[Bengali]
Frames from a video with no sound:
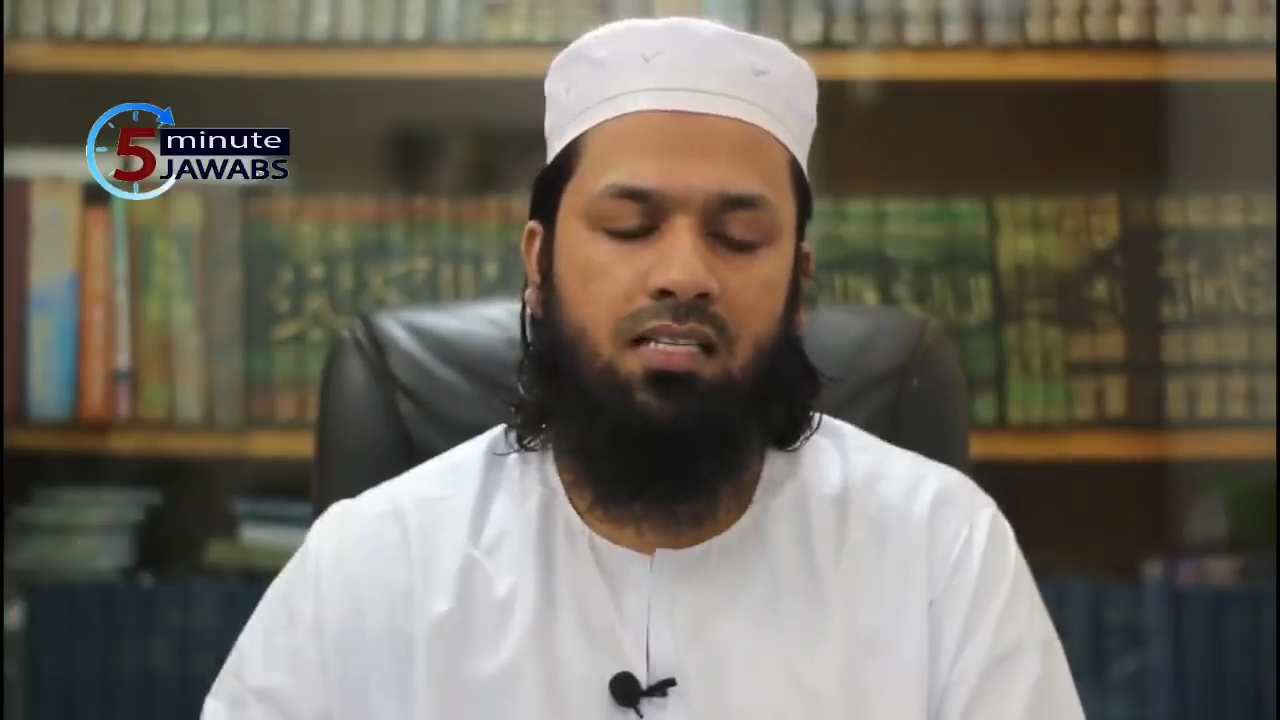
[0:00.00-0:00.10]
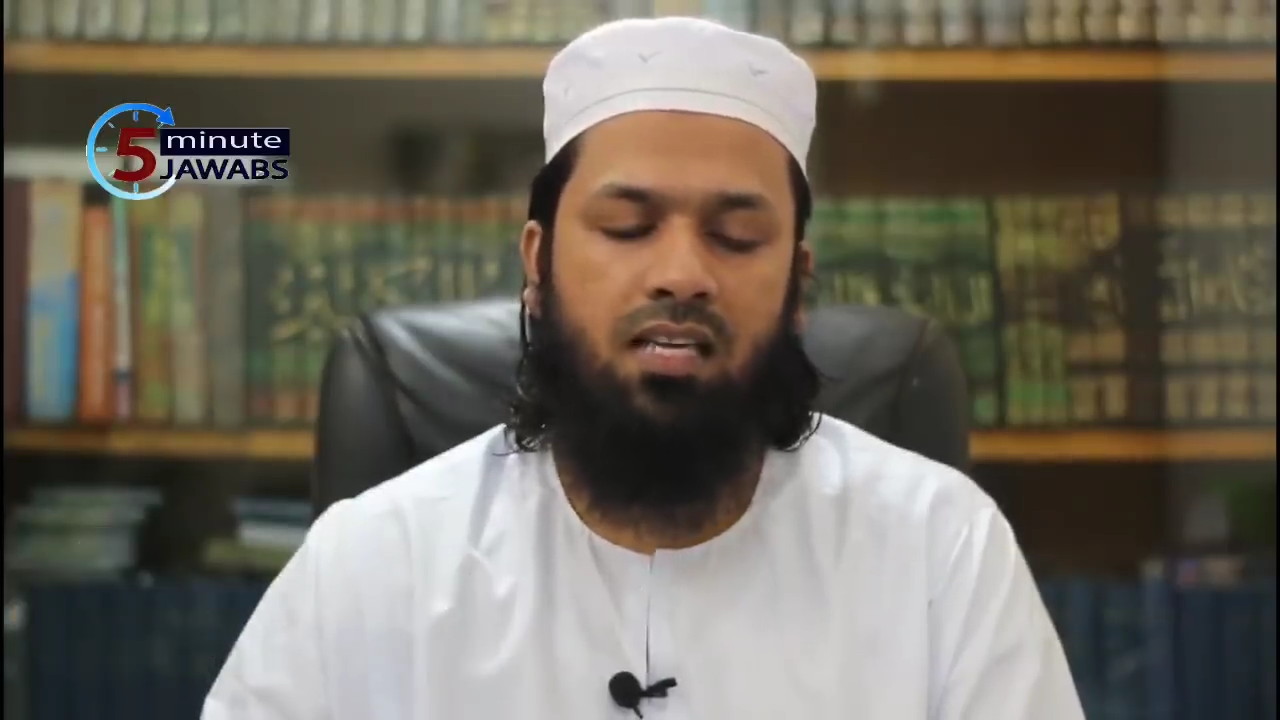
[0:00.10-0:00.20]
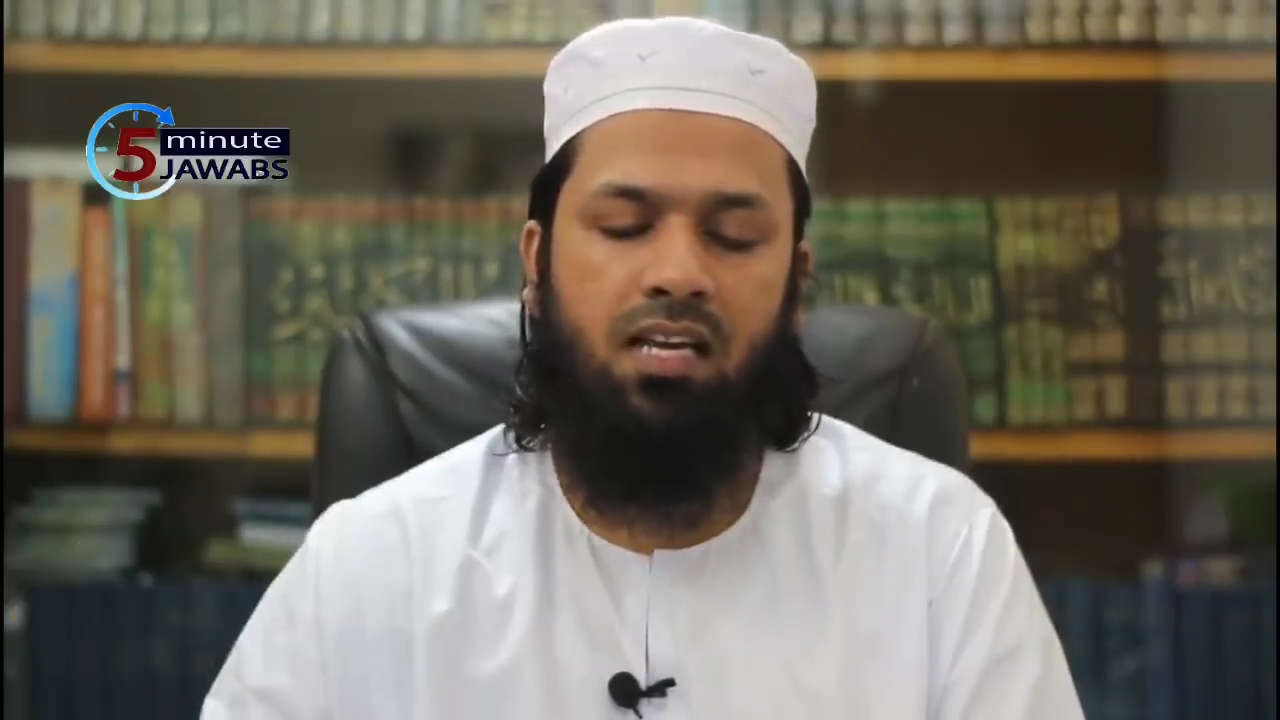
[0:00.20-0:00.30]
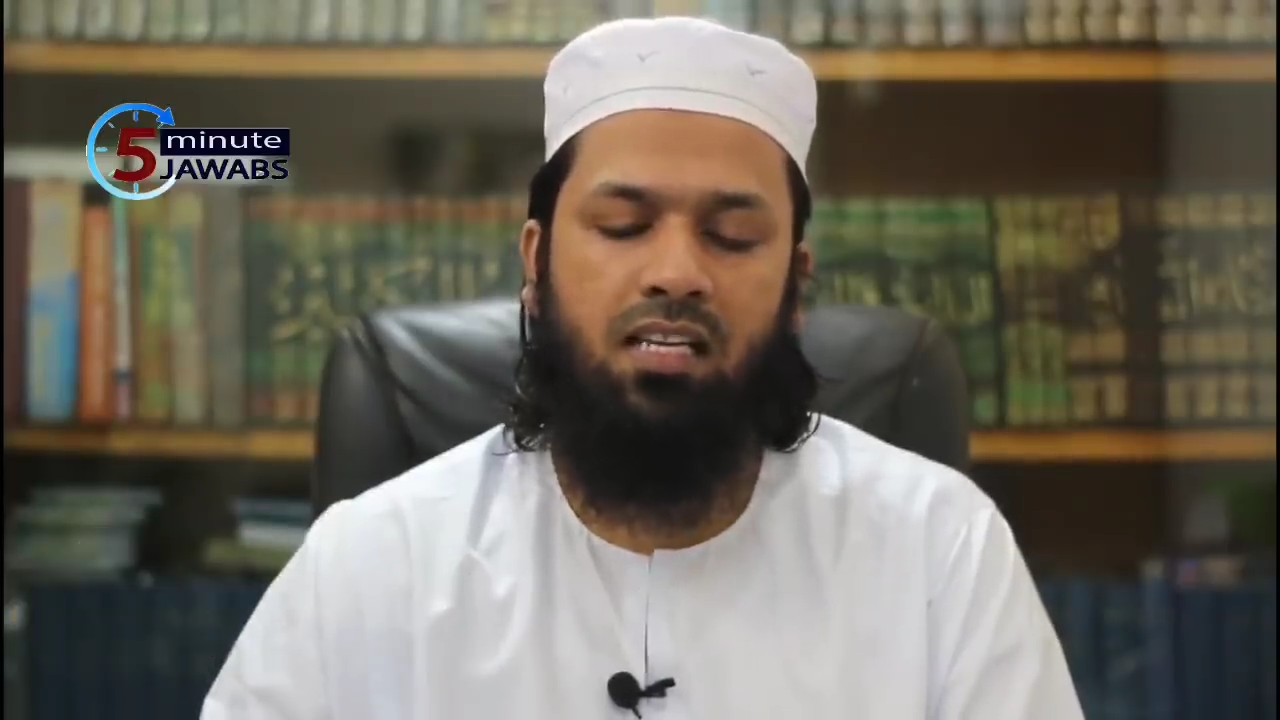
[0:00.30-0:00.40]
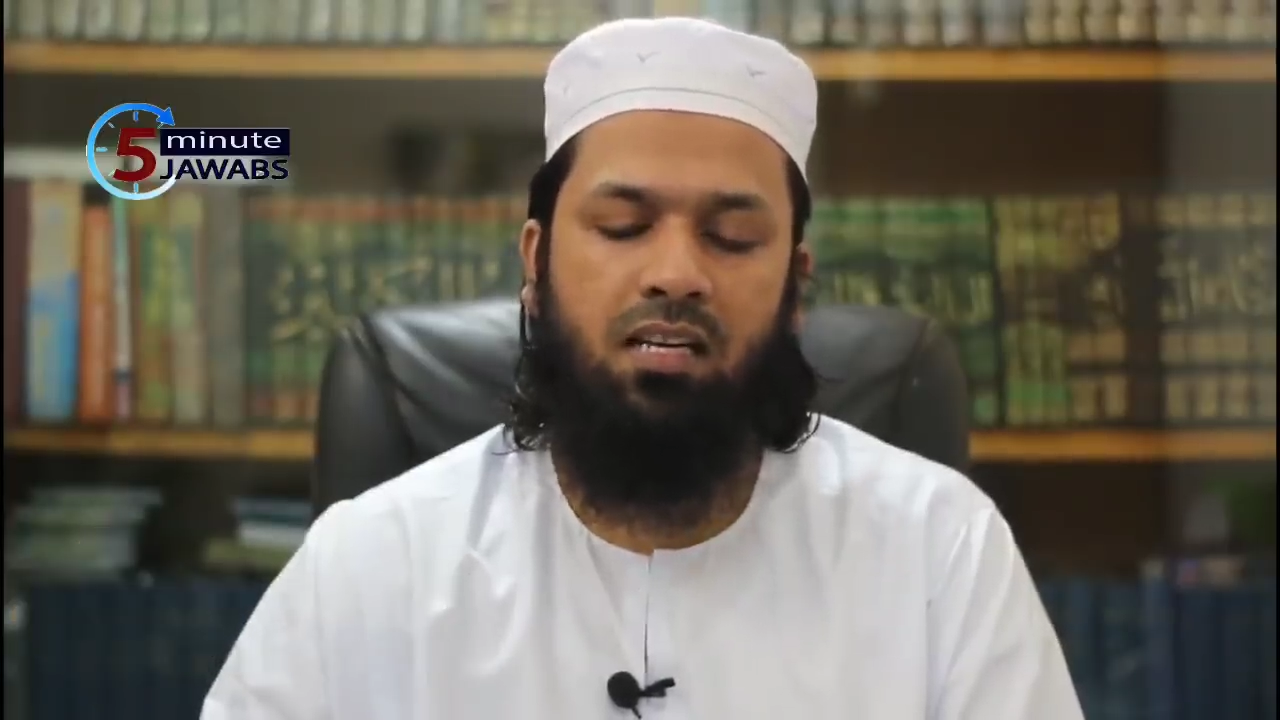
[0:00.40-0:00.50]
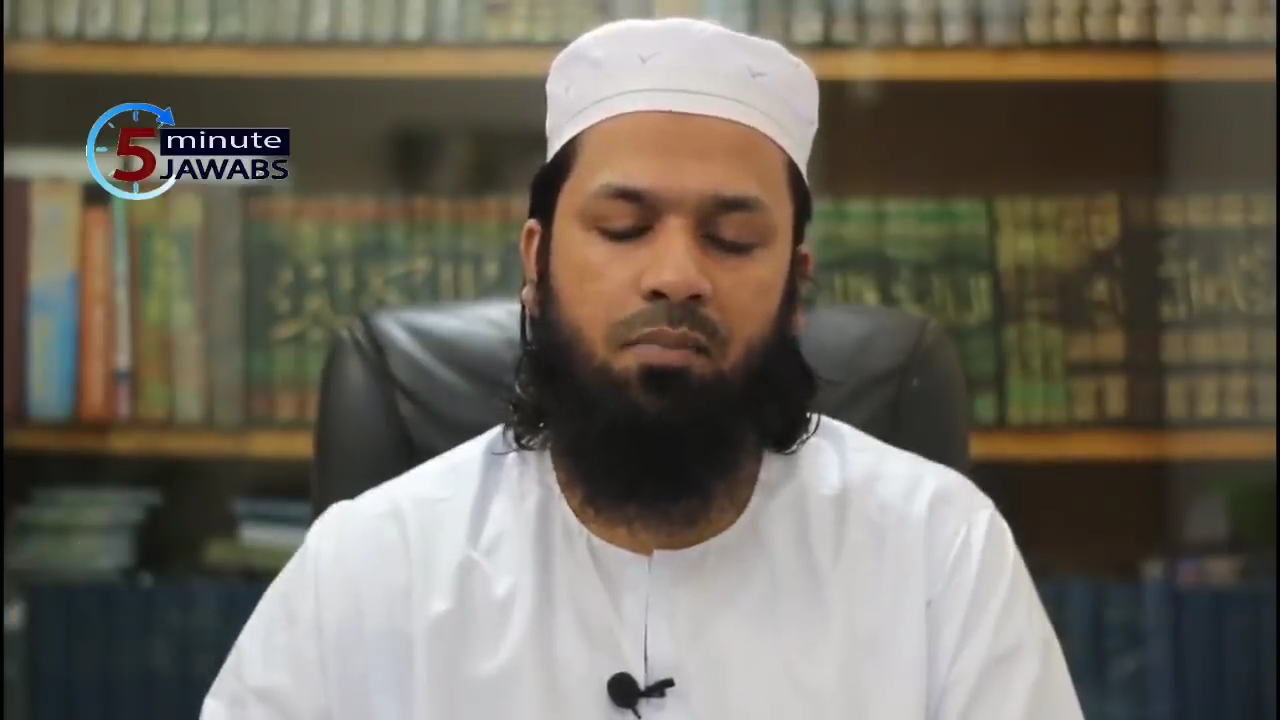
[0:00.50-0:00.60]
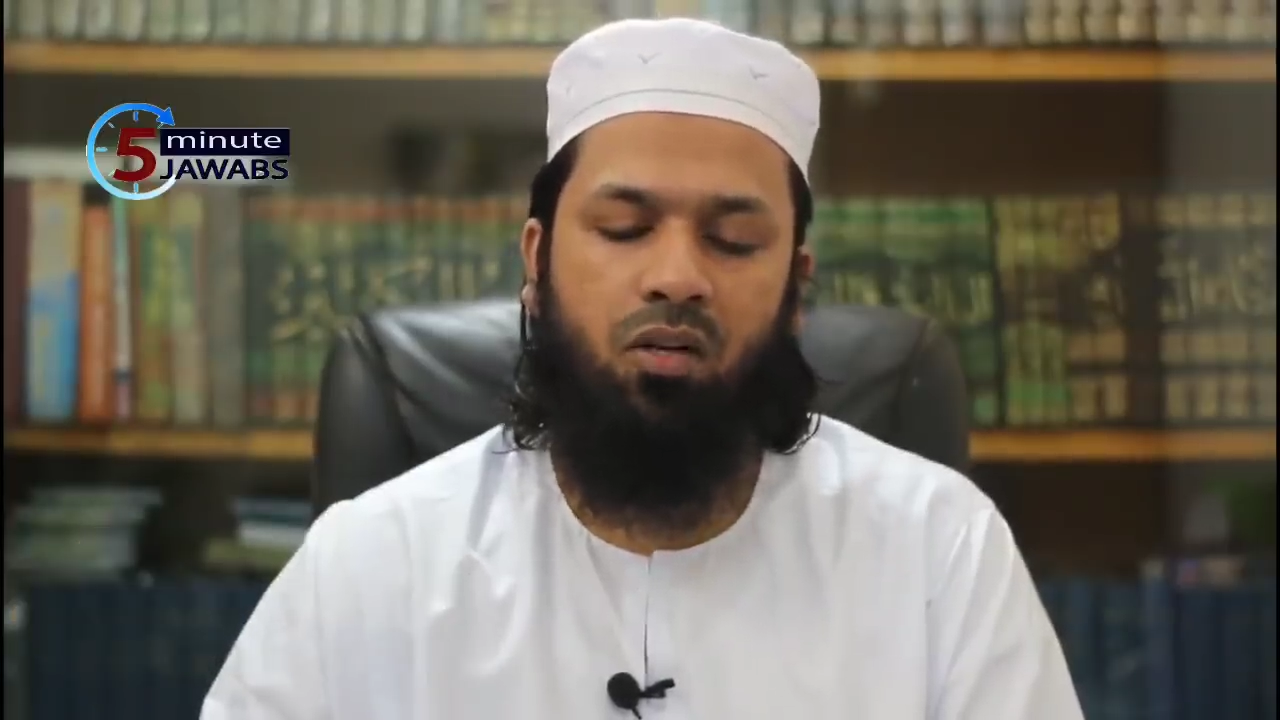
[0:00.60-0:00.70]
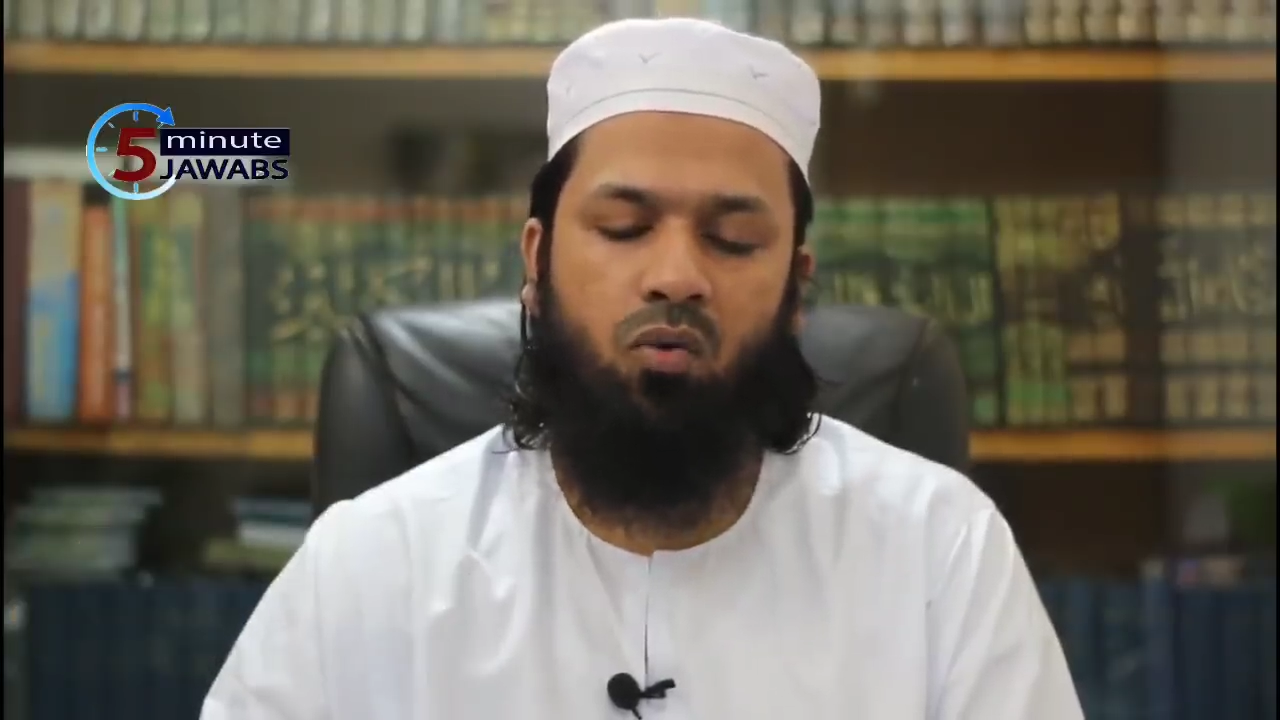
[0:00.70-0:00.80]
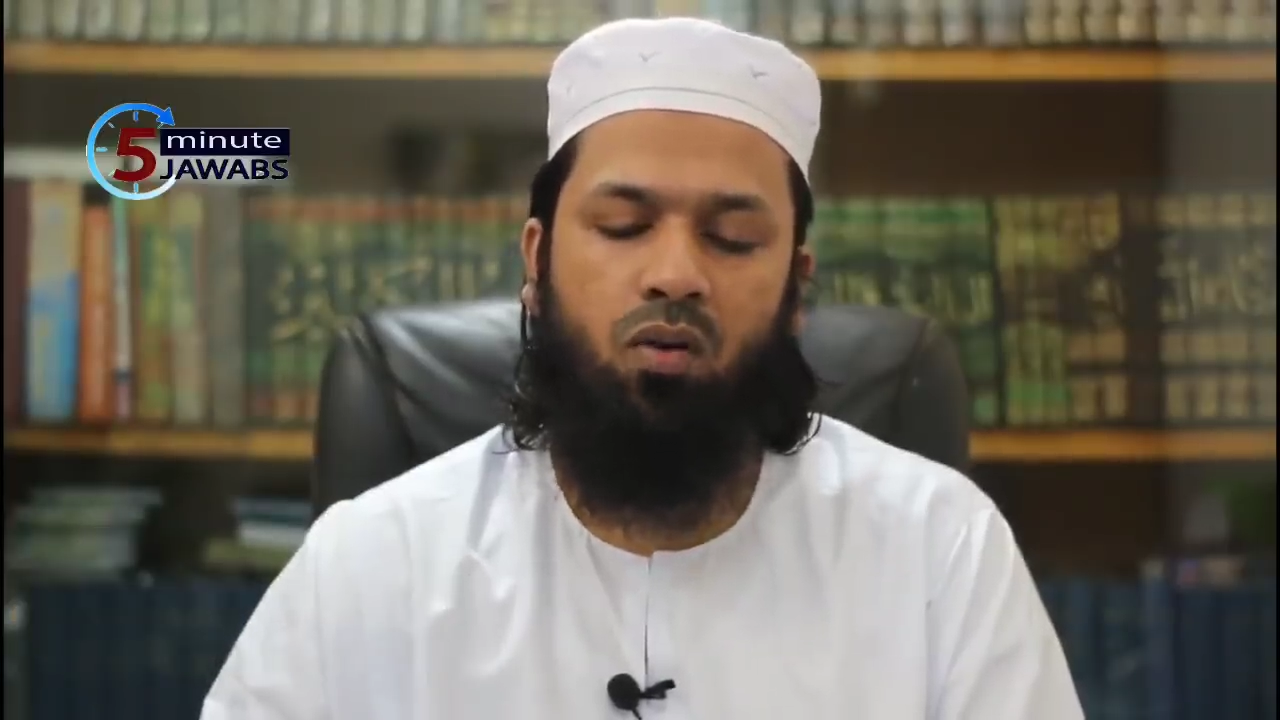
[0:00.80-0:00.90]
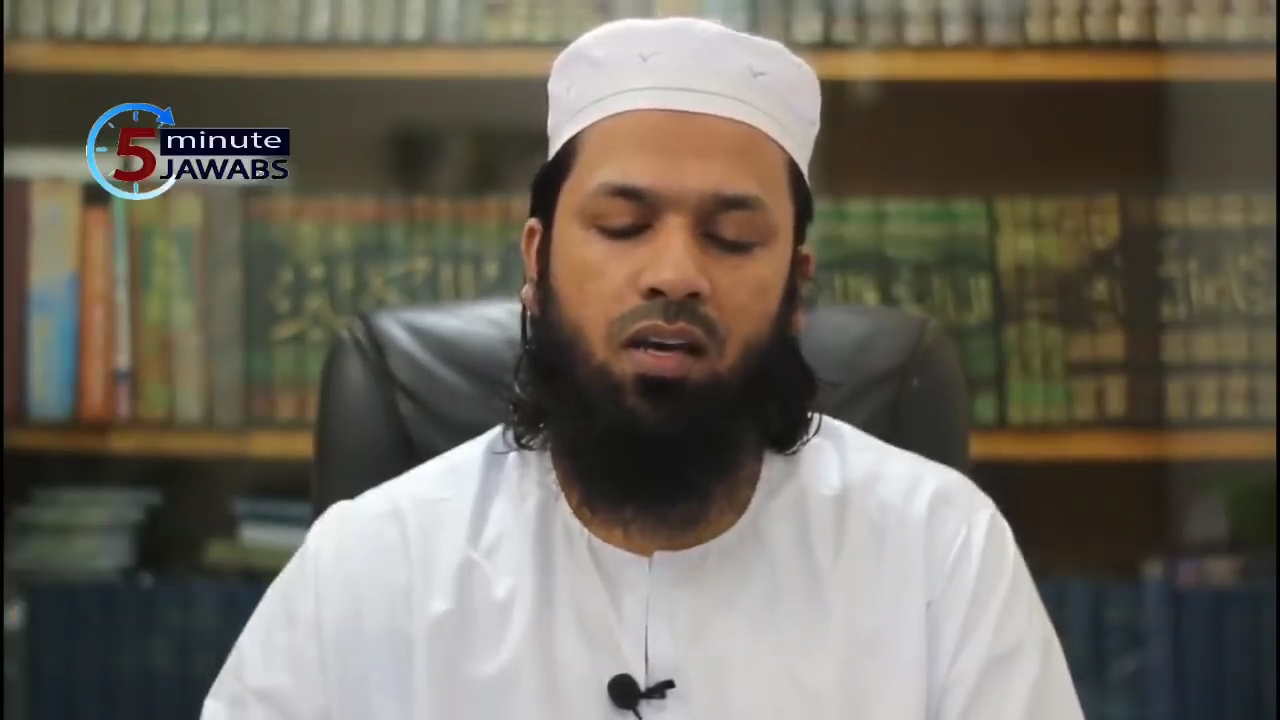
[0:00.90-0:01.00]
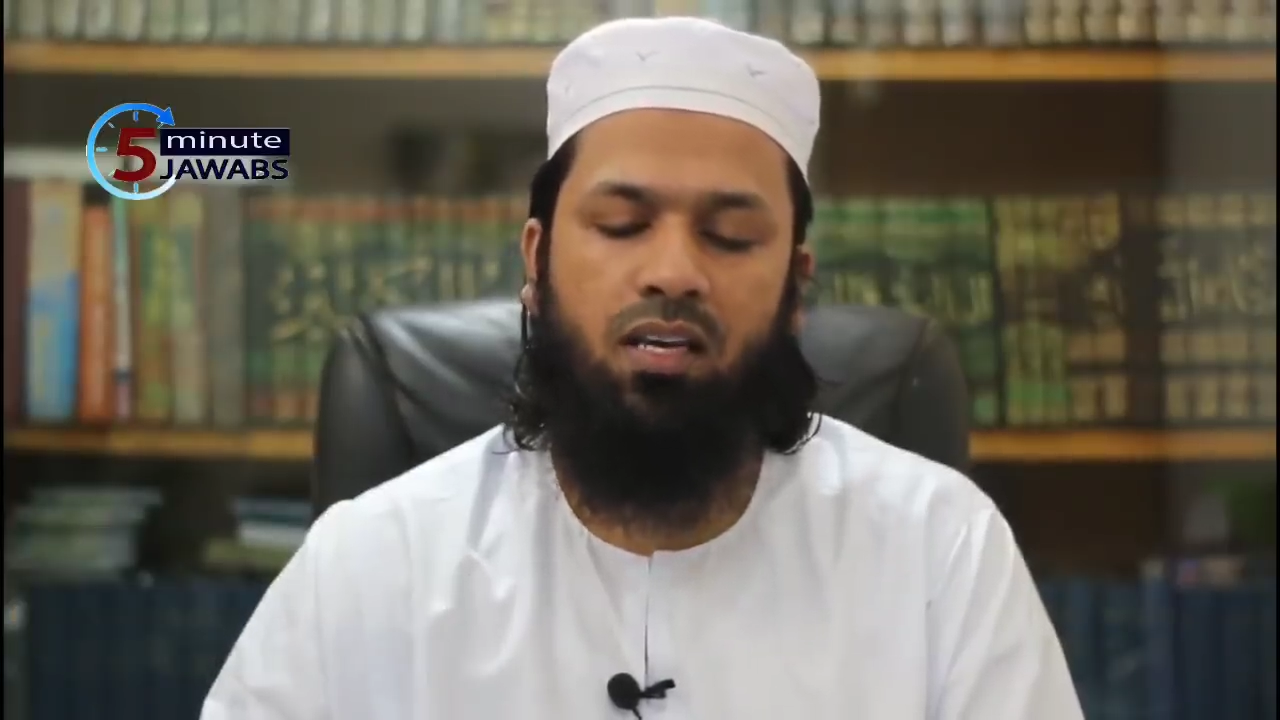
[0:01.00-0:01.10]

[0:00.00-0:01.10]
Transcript: জালিকা মিনহু ওয়া